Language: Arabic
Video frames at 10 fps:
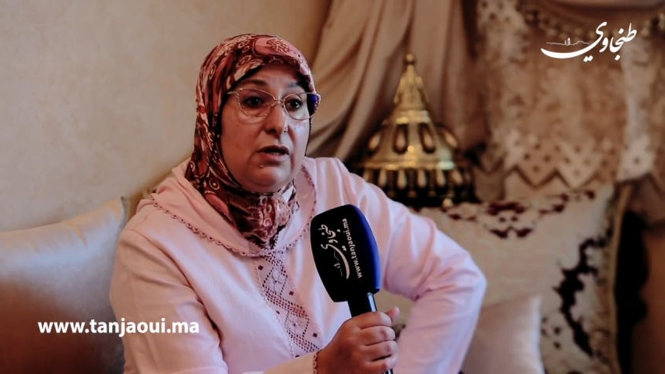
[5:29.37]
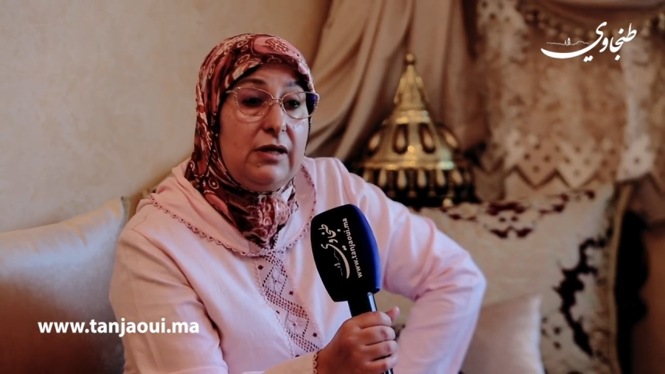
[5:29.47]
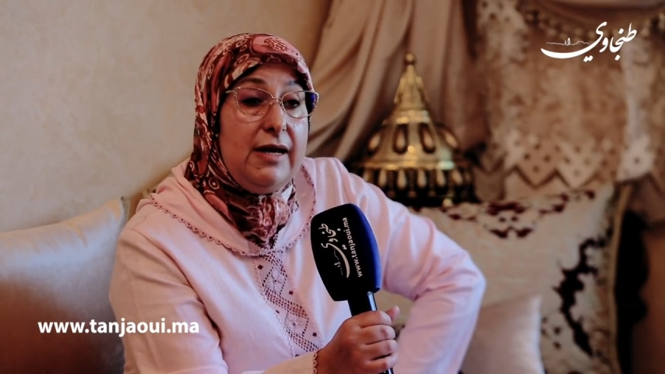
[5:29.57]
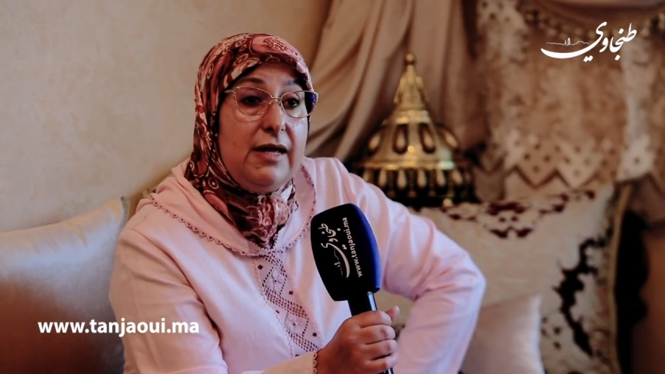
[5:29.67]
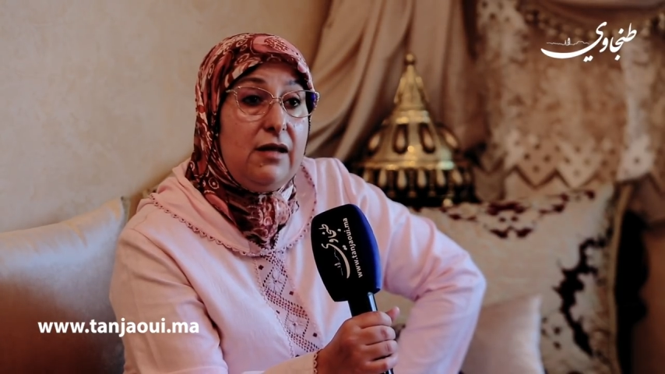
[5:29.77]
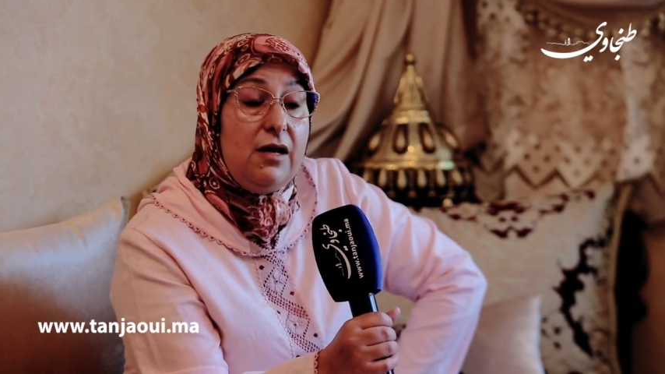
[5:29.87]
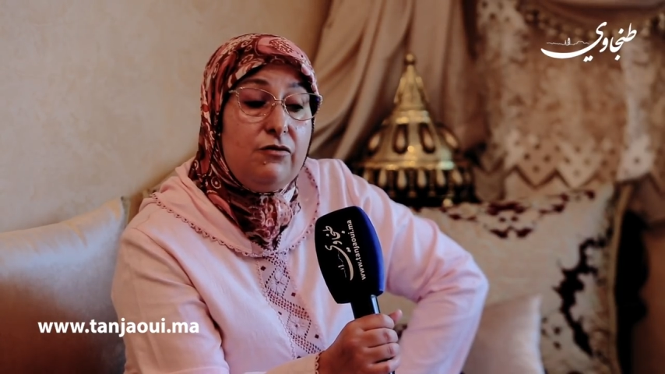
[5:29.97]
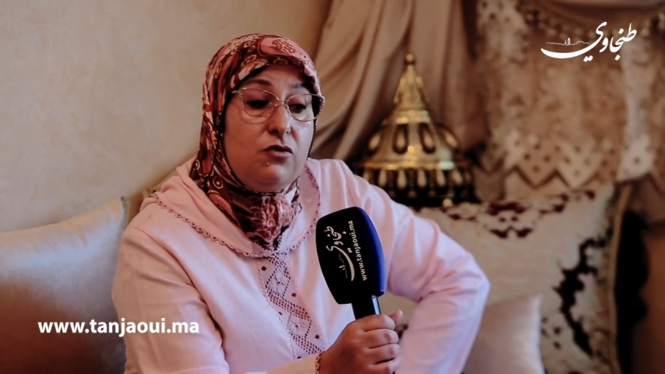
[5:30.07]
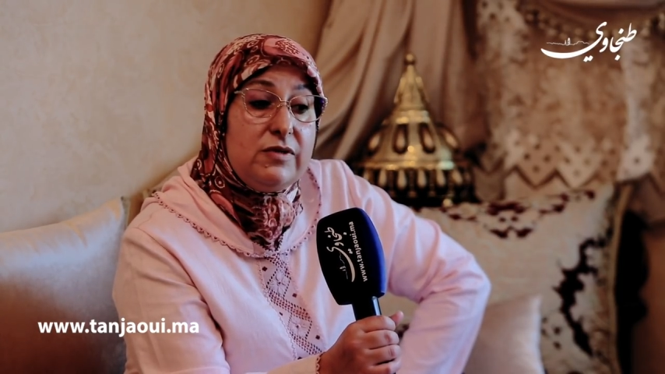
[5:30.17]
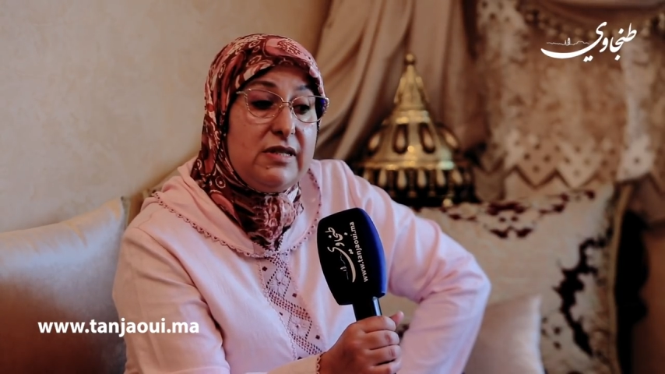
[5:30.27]
قطع لي
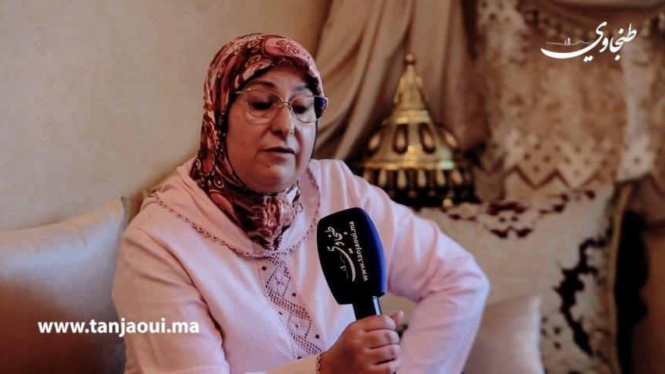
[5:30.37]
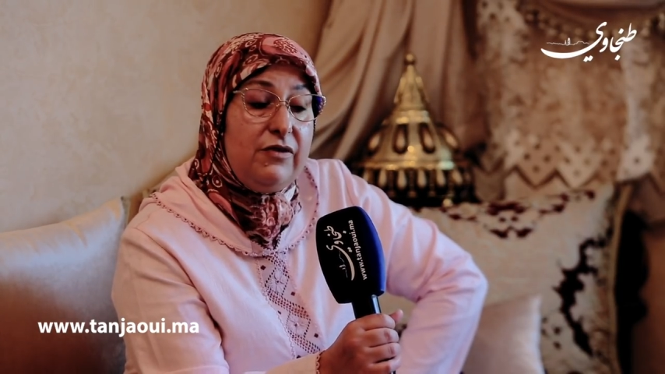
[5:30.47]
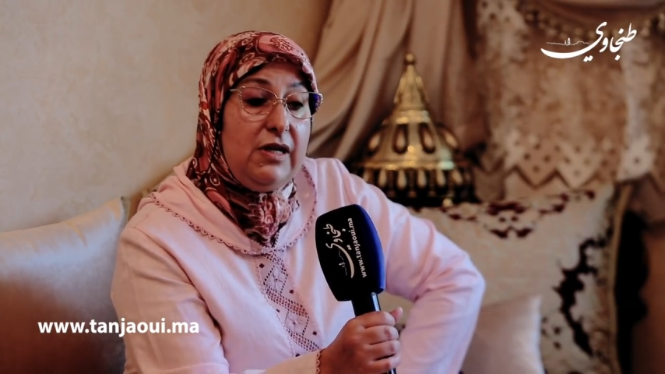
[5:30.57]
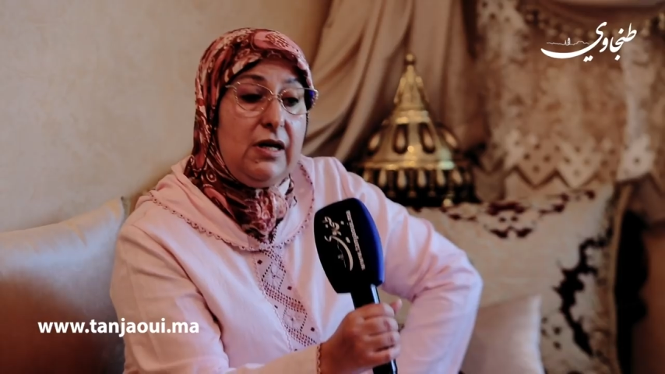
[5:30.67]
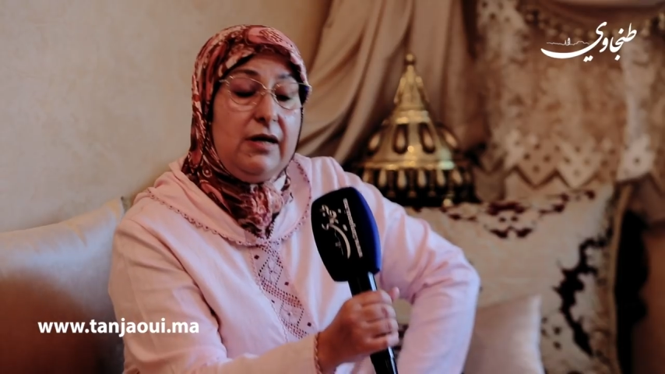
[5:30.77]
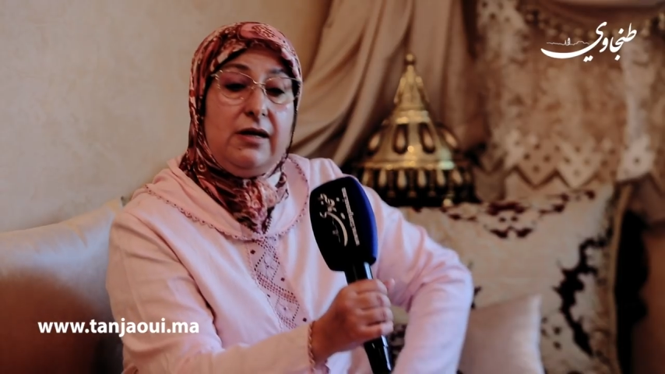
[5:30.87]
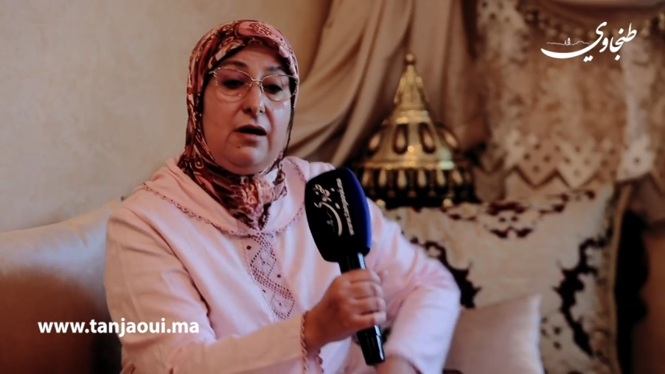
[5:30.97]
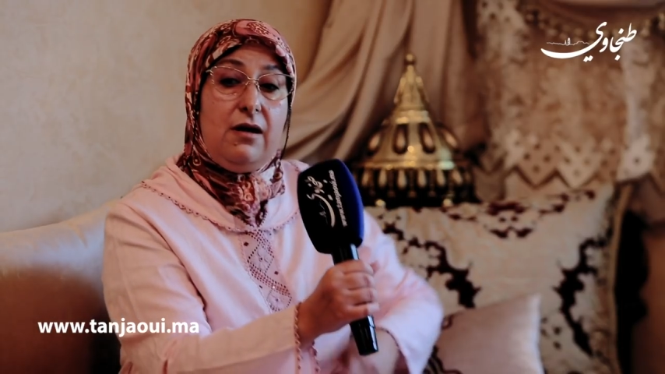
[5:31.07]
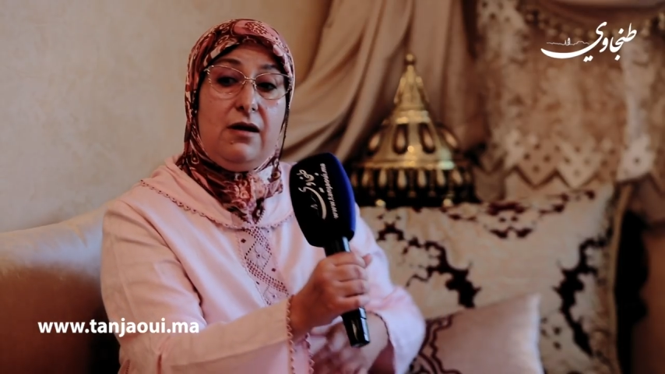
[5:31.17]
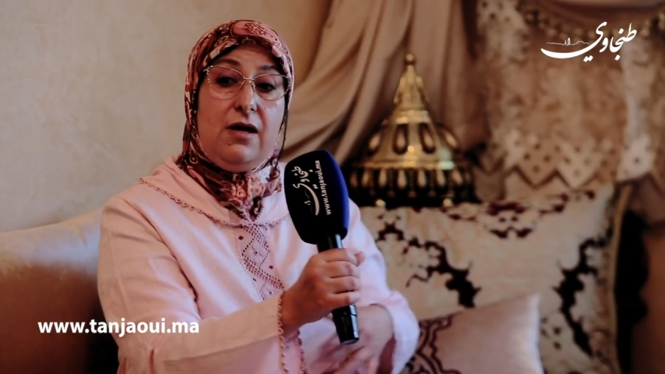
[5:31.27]
التليفون صافي ان
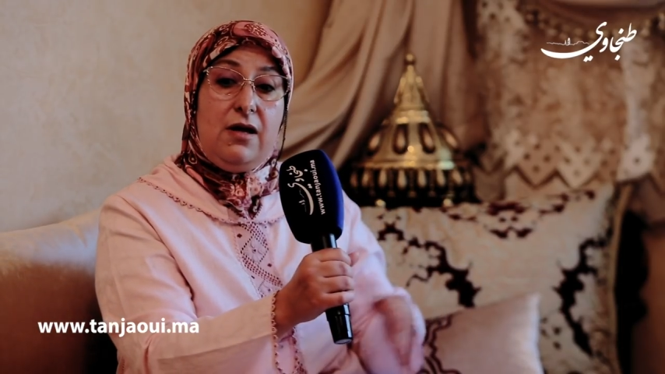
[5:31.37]
آه،